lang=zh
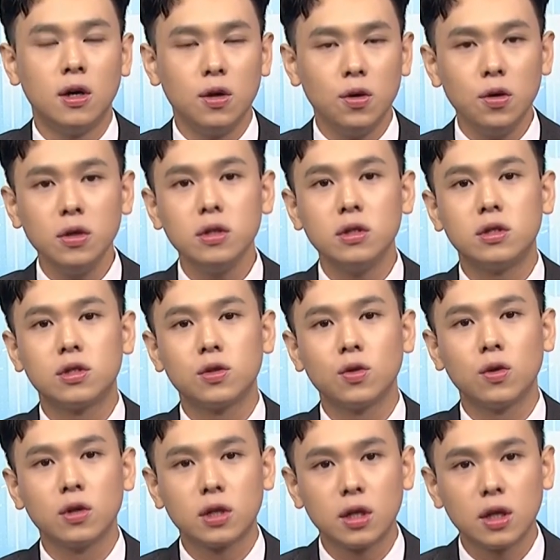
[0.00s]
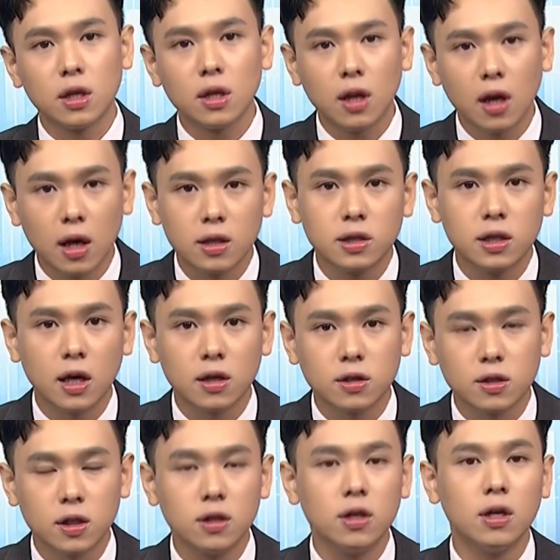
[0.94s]
因为以昨天来讲，
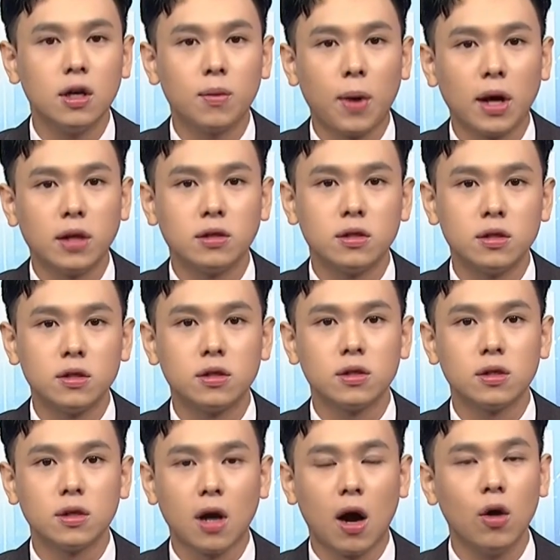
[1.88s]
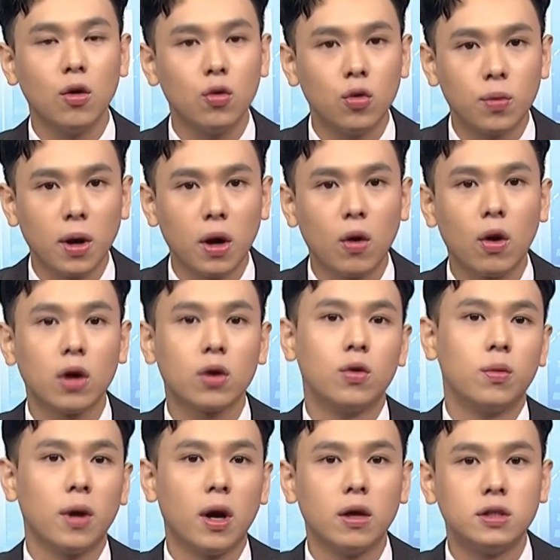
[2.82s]
整体的盘势是好股票、坏
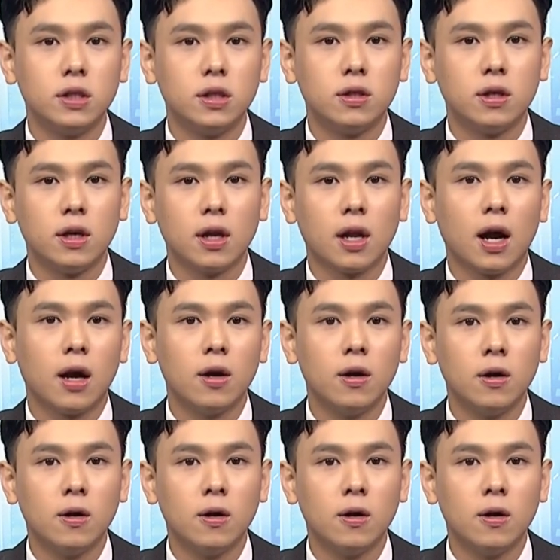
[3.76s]
股票一起跌啦。